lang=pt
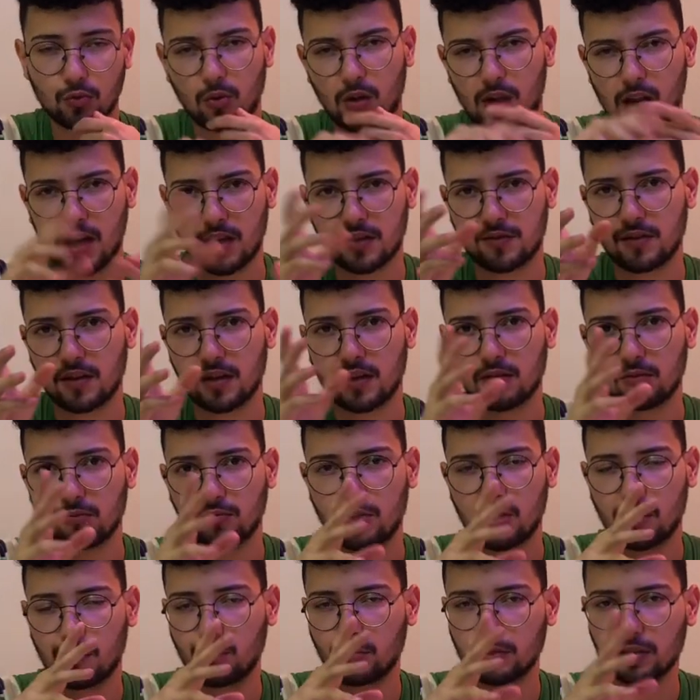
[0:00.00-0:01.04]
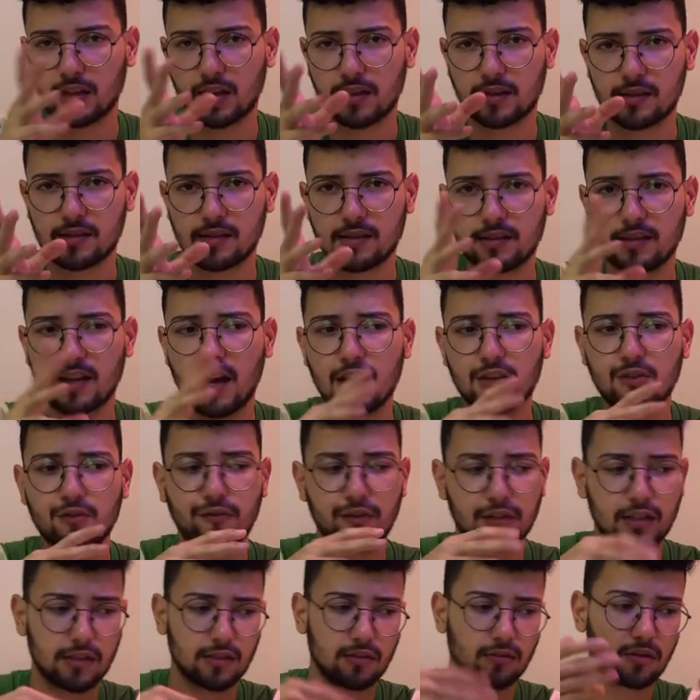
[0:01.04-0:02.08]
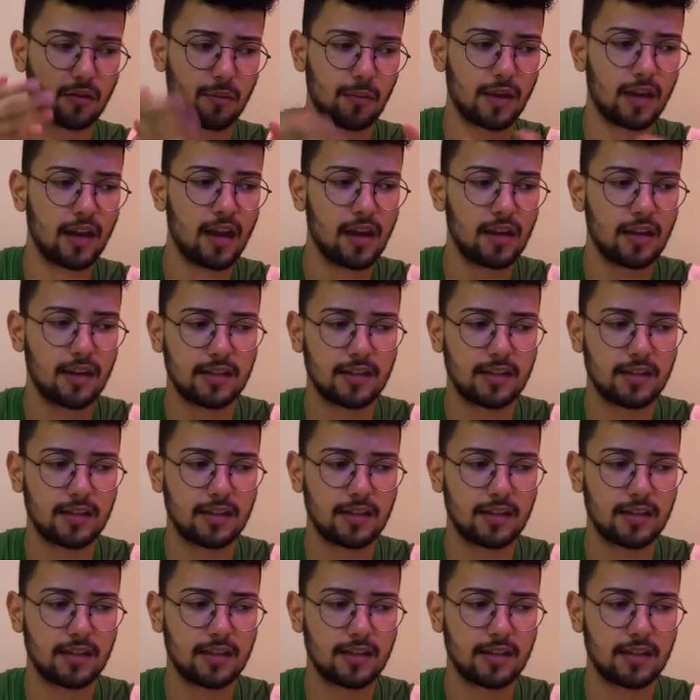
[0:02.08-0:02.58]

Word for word: Goiás via que não tinha muita necessidade e o Fernandão também,